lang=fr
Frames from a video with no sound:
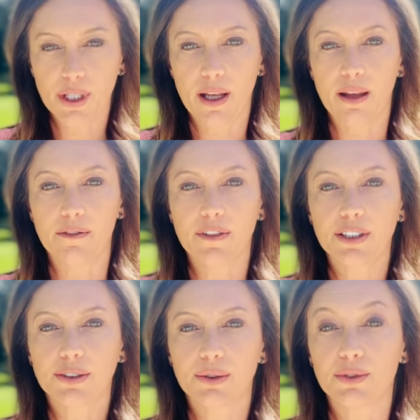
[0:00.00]

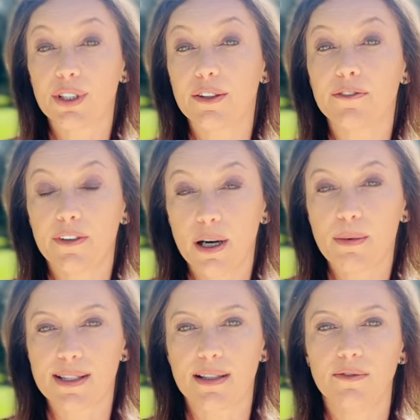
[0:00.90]
invite toutes les femmes
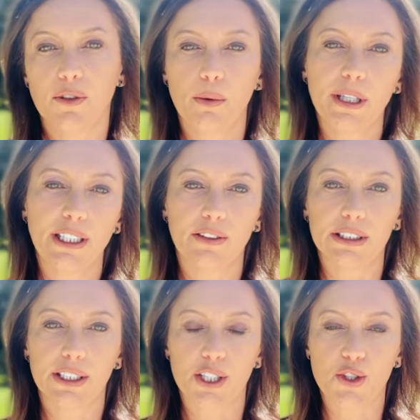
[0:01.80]
à s'informer
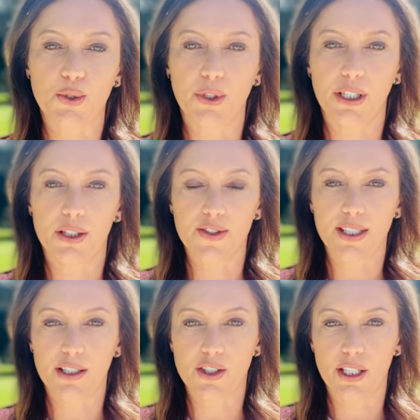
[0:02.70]
davantage sur le
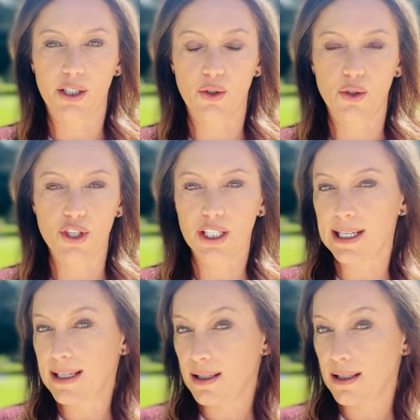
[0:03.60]
cancer gynécologique.